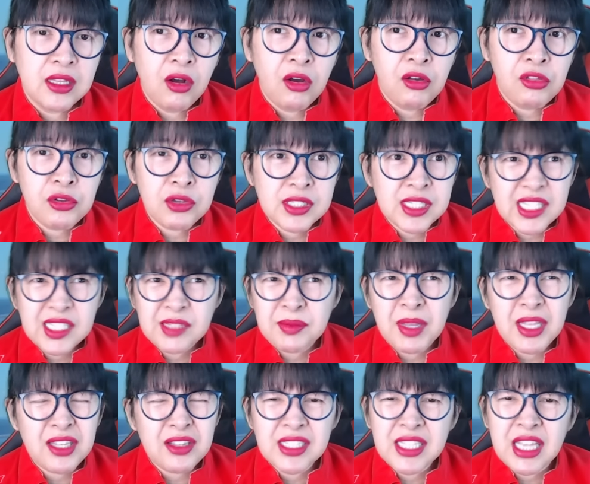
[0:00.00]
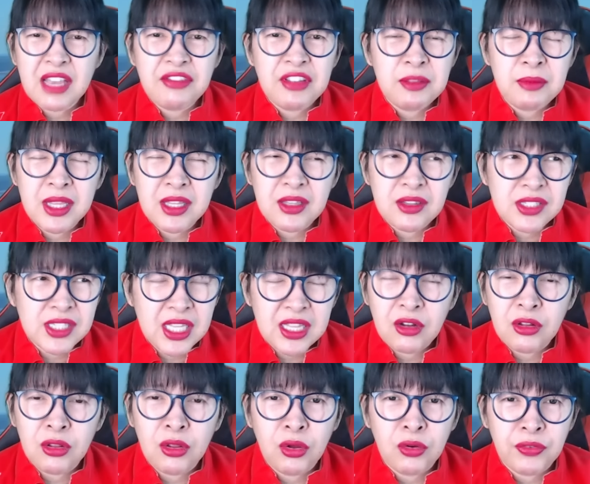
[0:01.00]
Although 6 million, 7 million
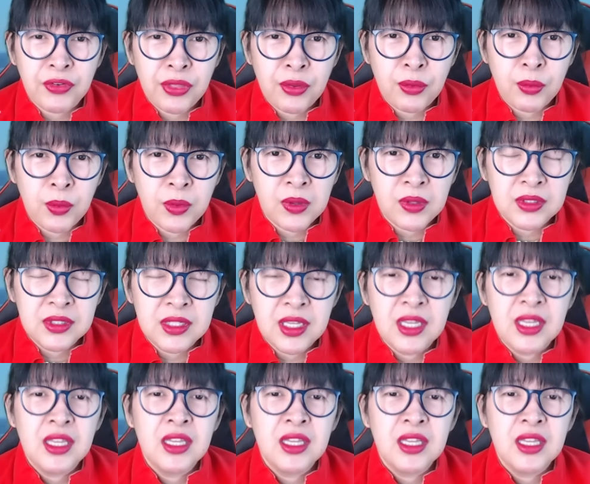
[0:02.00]
sila all over the world,